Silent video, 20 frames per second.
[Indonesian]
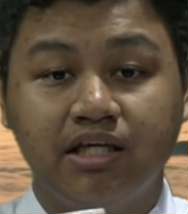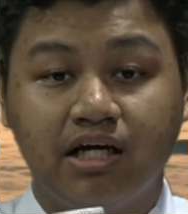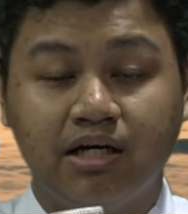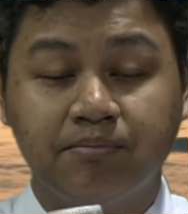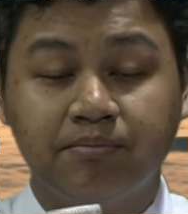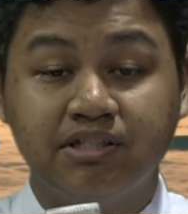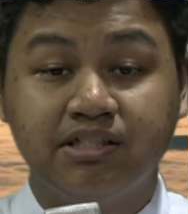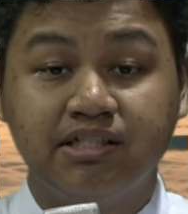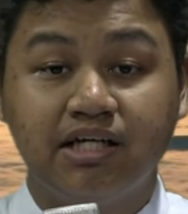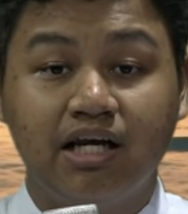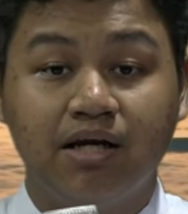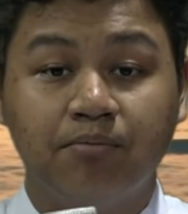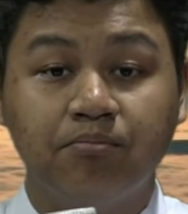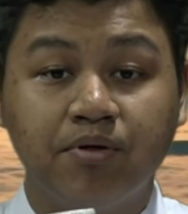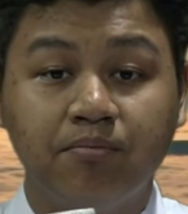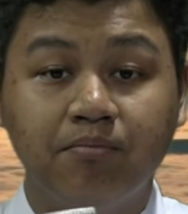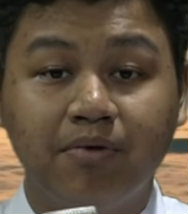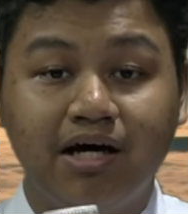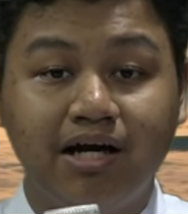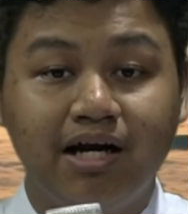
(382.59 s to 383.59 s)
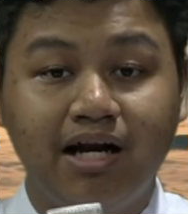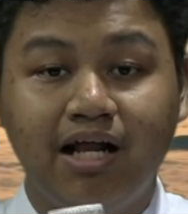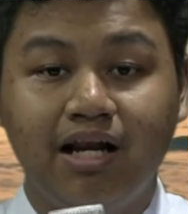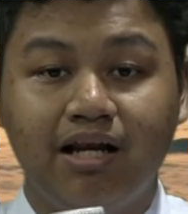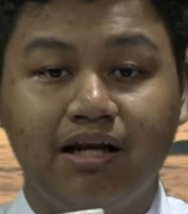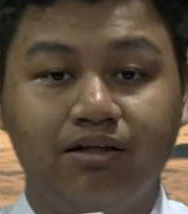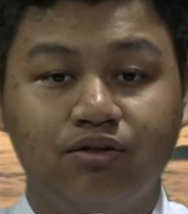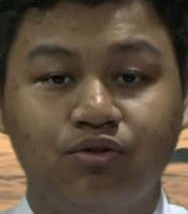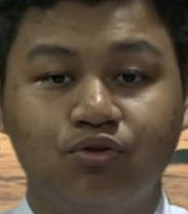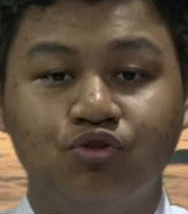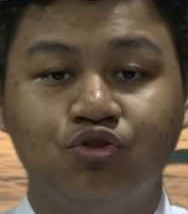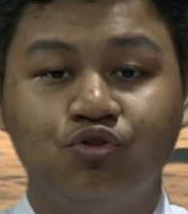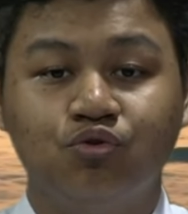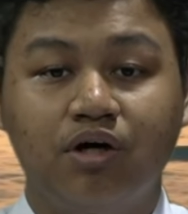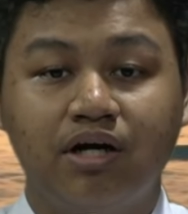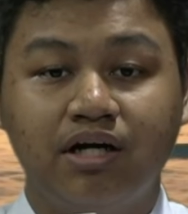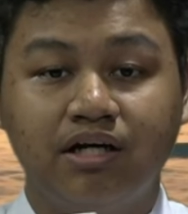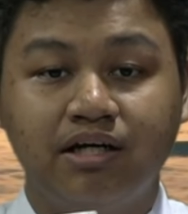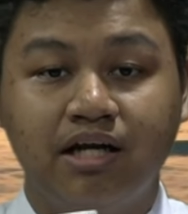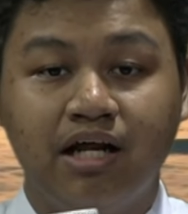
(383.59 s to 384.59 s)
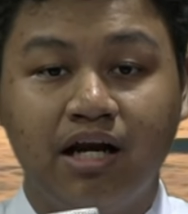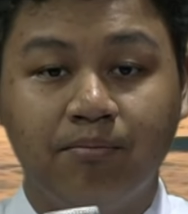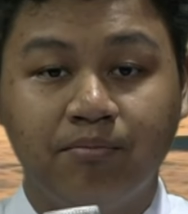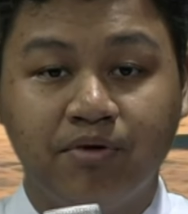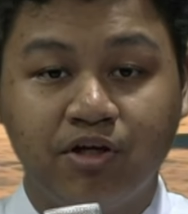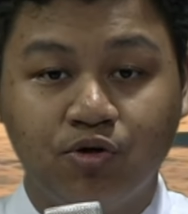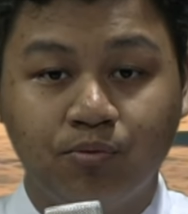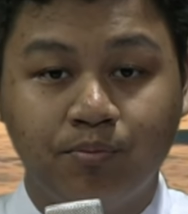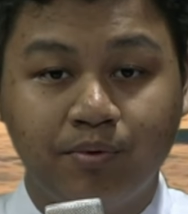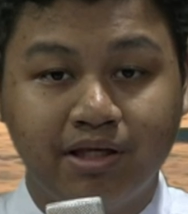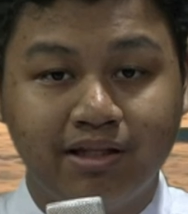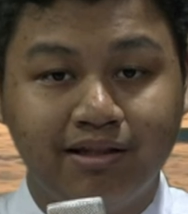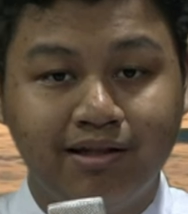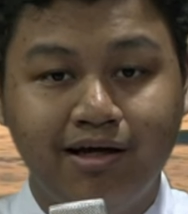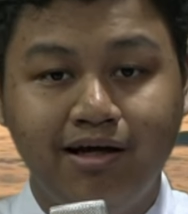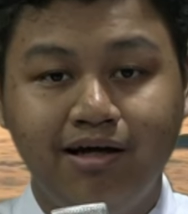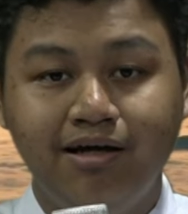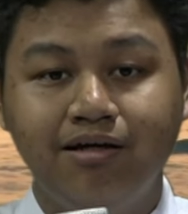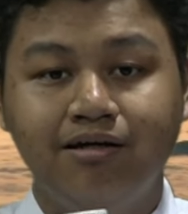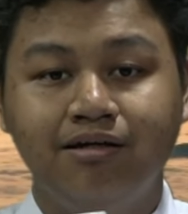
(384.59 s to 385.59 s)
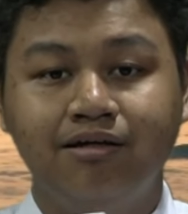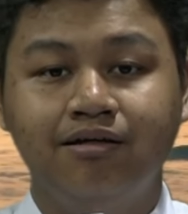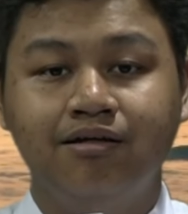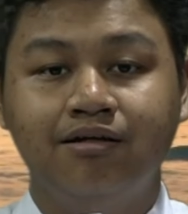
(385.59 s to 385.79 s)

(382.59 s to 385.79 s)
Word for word: yang bisa lebih mengenal tujuan dalam hidup kita